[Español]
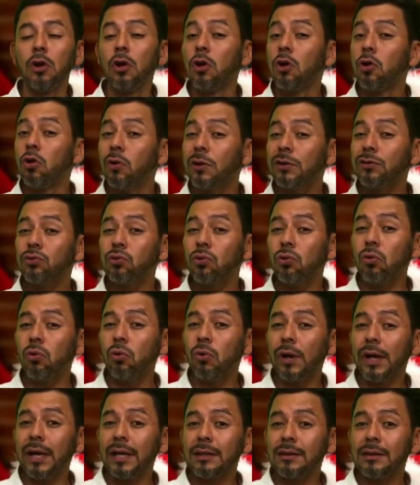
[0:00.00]
no es un
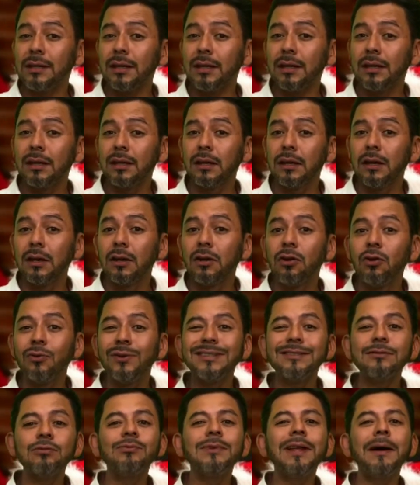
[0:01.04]
juguete, no
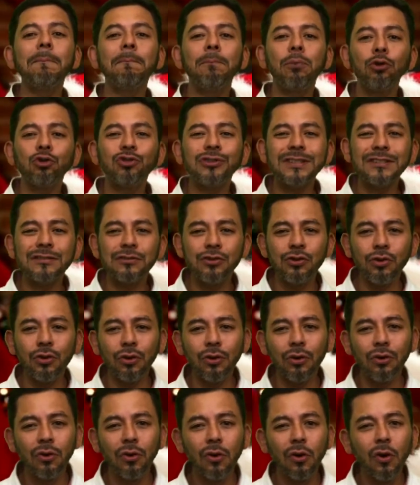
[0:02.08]
es una
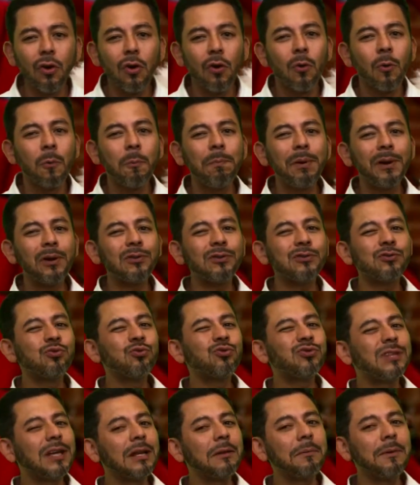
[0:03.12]
posesión. Un perro es un
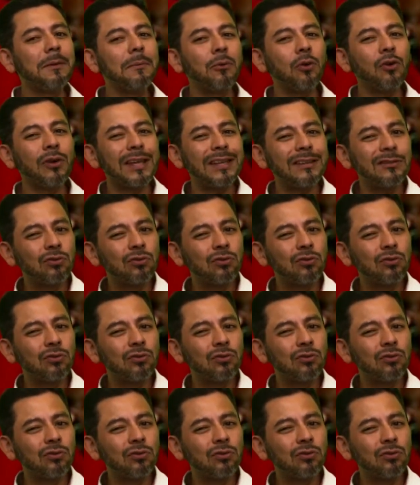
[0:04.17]
ser vivo que